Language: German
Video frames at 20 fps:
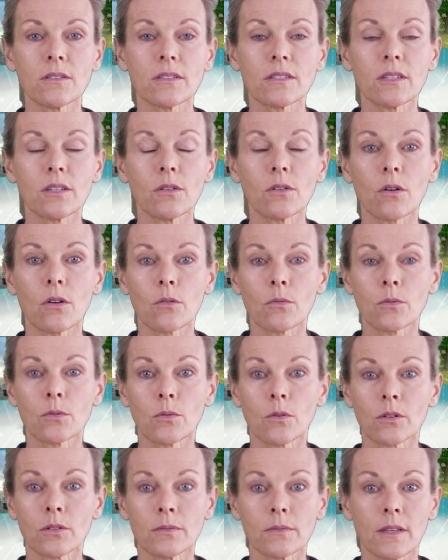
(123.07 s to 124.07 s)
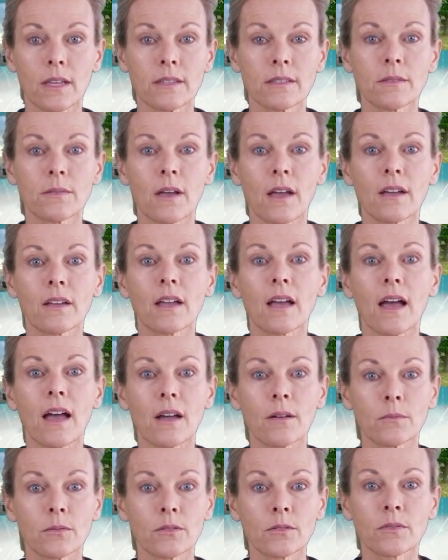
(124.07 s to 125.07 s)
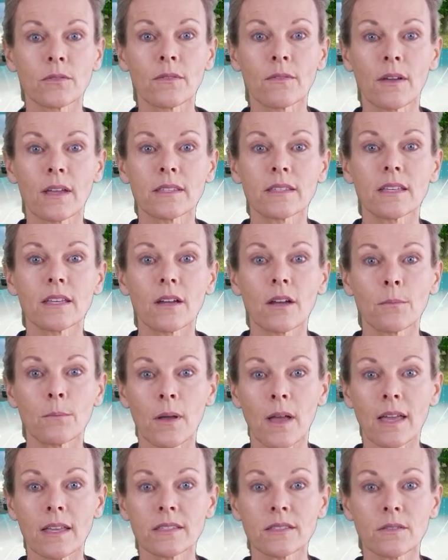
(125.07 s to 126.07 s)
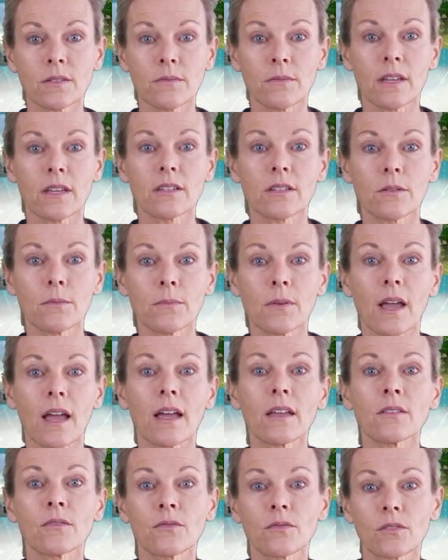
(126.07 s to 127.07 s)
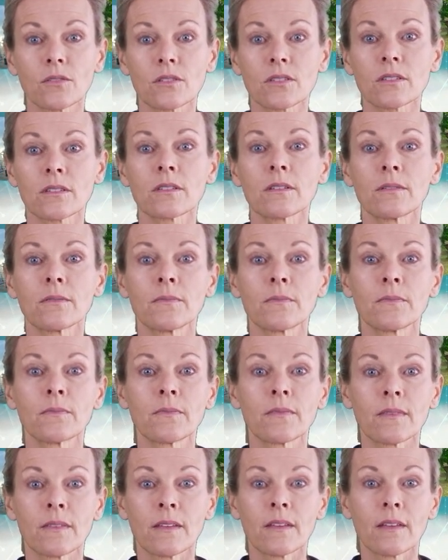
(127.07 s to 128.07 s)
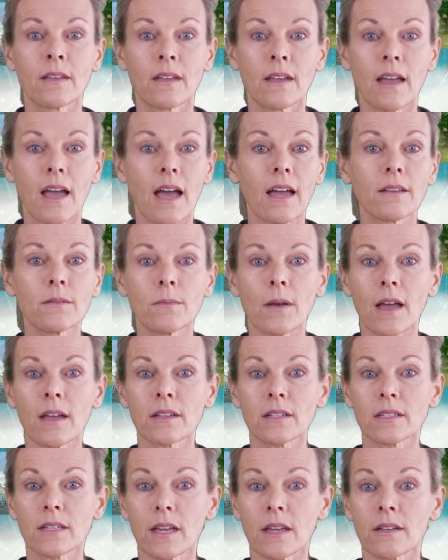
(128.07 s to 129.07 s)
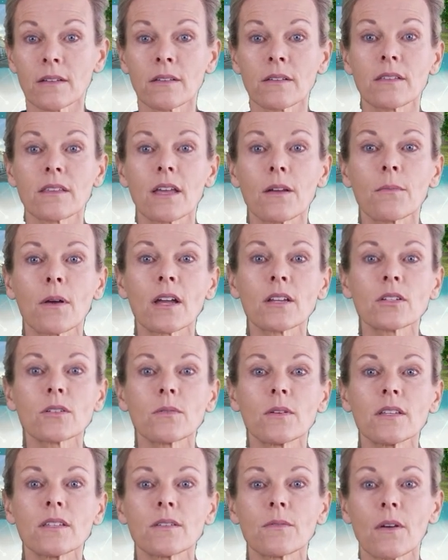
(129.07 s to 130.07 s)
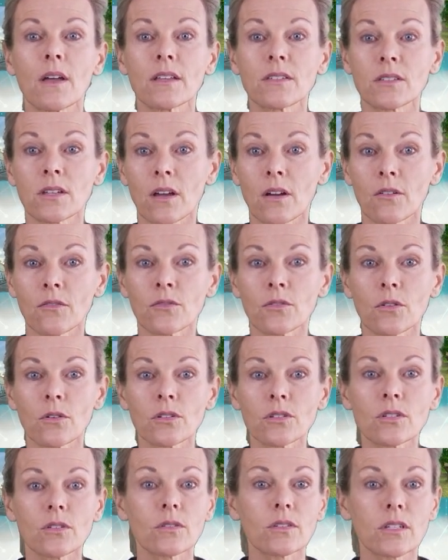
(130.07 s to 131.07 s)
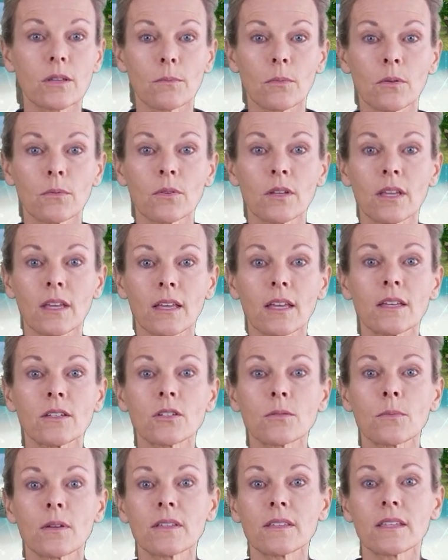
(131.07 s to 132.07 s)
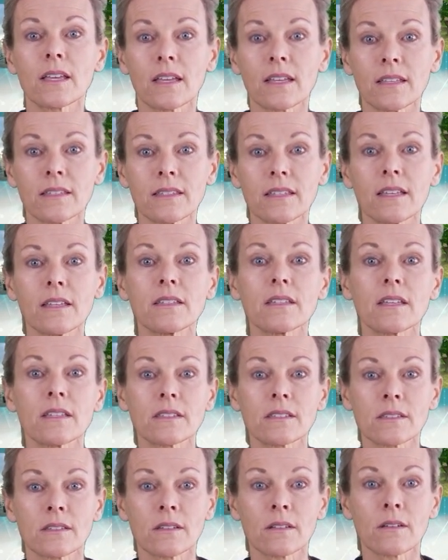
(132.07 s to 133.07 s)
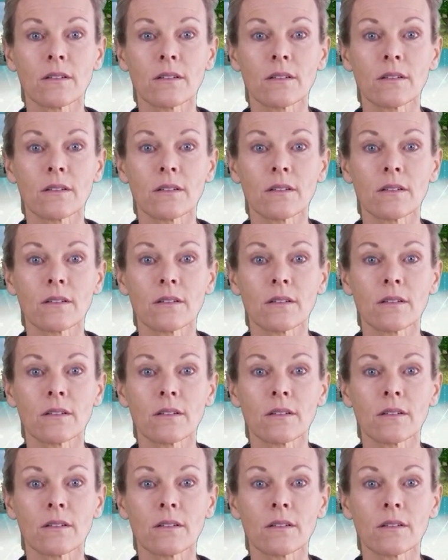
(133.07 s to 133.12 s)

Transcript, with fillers: Zielgruppen und Netzwerke haben, was ihre Preisbewertung beeinflusst. Ein Makler, der beispielsweise auf Luxusimmobilien spezialisiert ist,